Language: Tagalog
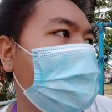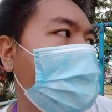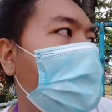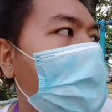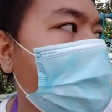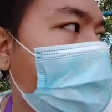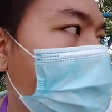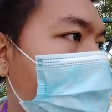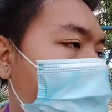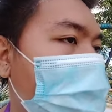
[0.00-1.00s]
kamabaw sa
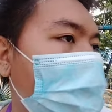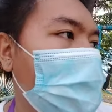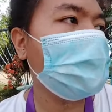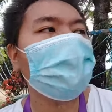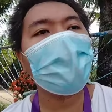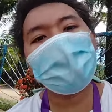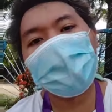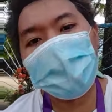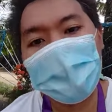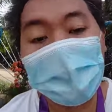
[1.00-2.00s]
rason na nadungog
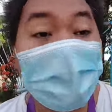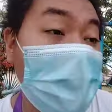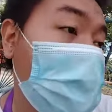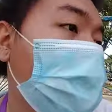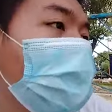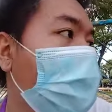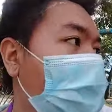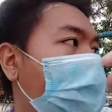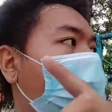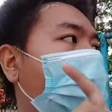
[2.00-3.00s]
ninyo nadungog
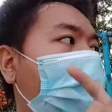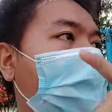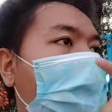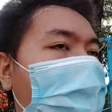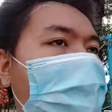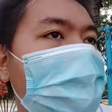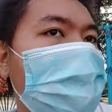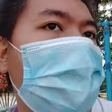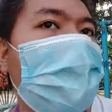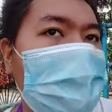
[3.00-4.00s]
ninyo kaganiha
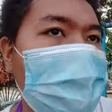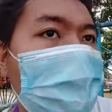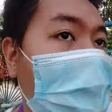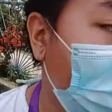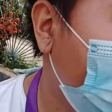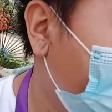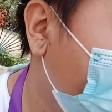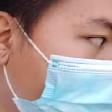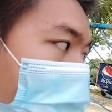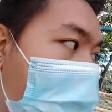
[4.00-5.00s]
guys sa to ang bank
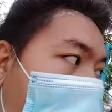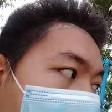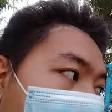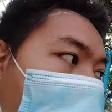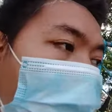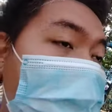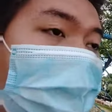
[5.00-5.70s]
current this series while sa